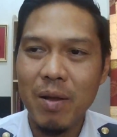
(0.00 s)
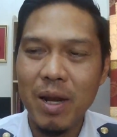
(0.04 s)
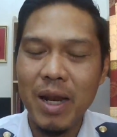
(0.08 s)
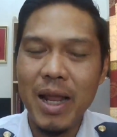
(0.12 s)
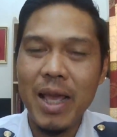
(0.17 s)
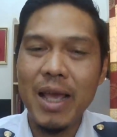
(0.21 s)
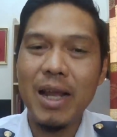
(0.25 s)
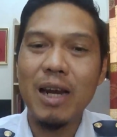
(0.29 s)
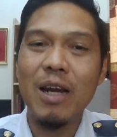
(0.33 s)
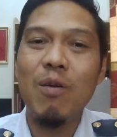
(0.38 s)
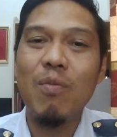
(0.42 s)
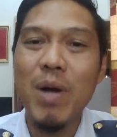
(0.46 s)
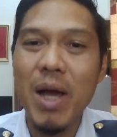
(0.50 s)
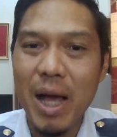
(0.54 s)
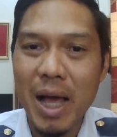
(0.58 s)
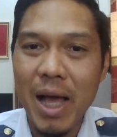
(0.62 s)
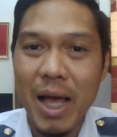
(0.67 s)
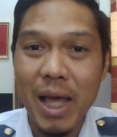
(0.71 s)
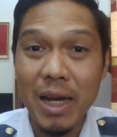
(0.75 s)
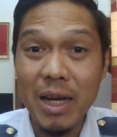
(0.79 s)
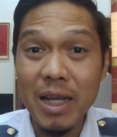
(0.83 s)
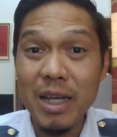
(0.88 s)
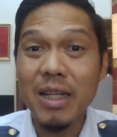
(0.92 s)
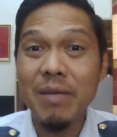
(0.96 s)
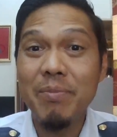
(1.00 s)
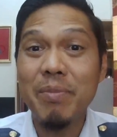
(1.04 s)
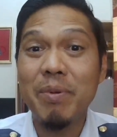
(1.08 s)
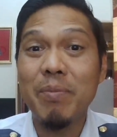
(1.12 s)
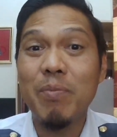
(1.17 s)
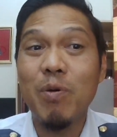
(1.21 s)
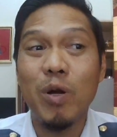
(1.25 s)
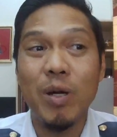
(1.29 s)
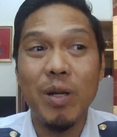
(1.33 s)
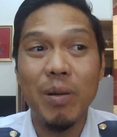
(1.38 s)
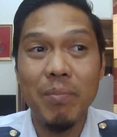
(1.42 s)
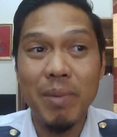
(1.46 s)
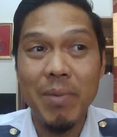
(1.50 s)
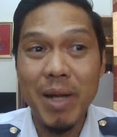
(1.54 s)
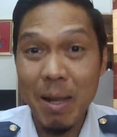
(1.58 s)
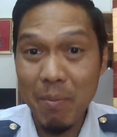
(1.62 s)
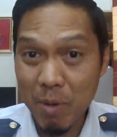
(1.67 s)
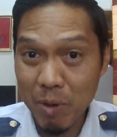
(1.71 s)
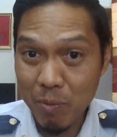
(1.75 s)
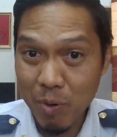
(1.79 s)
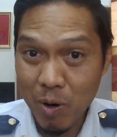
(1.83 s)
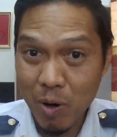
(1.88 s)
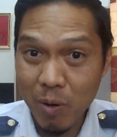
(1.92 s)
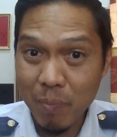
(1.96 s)
เล็งแล้วว่าอ่า เรื่องนี้มันพอทำได้
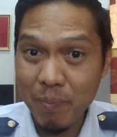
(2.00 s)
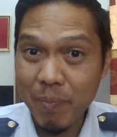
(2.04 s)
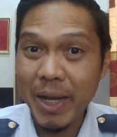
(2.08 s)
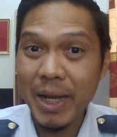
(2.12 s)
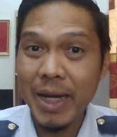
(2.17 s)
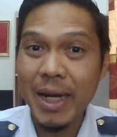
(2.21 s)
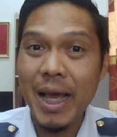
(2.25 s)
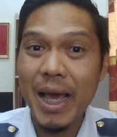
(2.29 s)
มันพอไป